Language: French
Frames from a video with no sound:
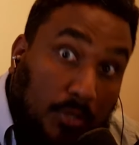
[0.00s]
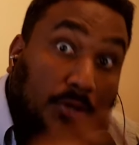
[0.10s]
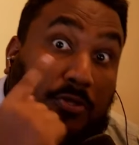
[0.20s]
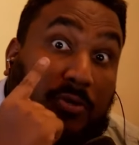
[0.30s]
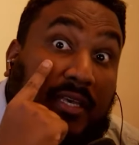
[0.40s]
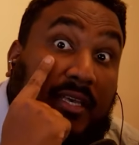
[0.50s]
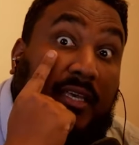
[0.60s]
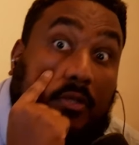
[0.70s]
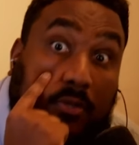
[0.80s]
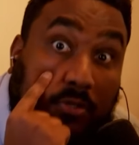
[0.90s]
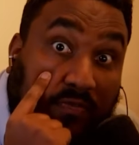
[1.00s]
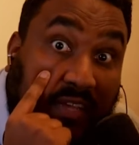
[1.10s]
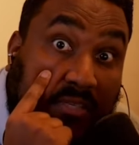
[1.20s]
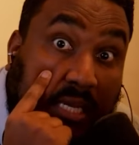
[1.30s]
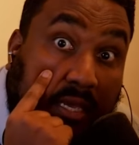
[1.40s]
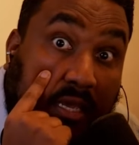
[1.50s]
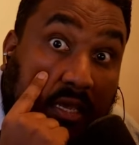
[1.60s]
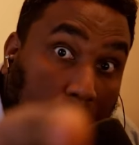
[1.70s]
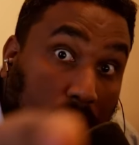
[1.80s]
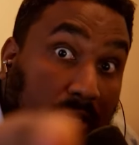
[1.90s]
L'œil de Riri ne se ferme jamais.
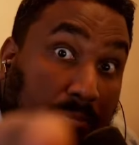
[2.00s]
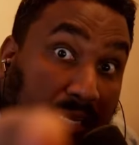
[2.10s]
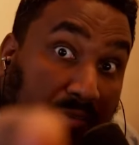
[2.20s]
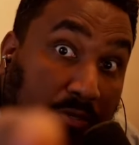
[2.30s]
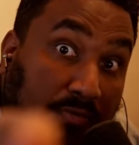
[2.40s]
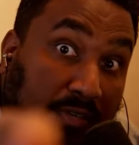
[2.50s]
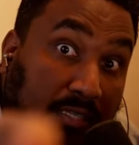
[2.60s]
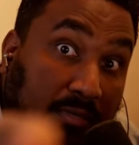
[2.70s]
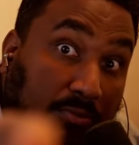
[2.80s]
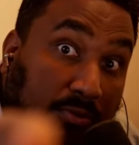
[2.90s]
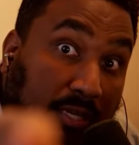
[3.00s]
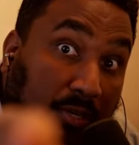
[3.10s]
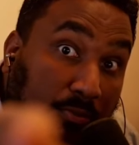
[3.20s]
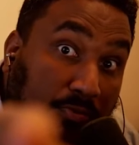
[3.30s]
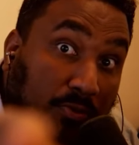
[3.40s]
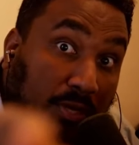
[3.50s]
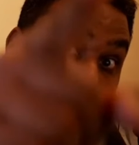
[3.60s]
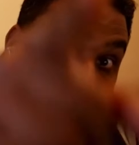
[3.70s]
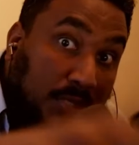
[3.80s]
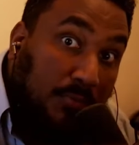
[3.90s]
N'oubliez pas l'habitude faite. fête. Prenez-la comme du vélo. À
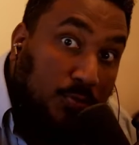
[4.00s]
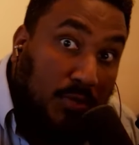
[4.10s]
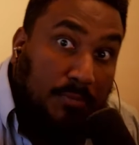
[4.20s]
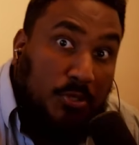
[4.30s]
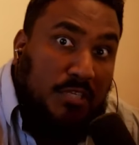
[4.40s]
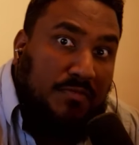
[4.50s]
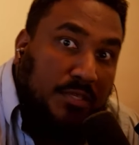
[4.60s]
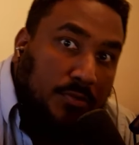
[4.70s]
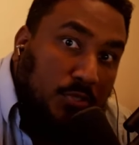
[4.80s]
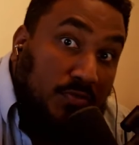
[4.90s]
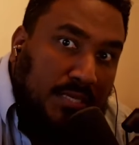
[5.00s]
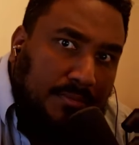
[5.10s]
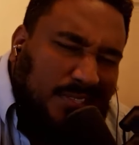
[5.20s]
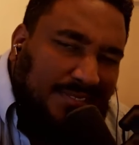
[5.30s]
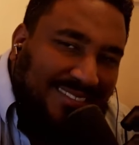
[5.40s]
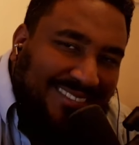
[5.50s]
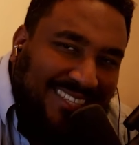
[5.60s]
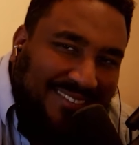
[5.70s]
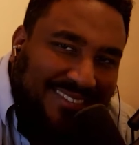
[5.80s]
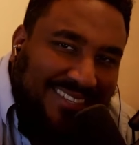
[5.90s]
bon dimanche pour la prochaine vidéo. Je vous aime. Ciao.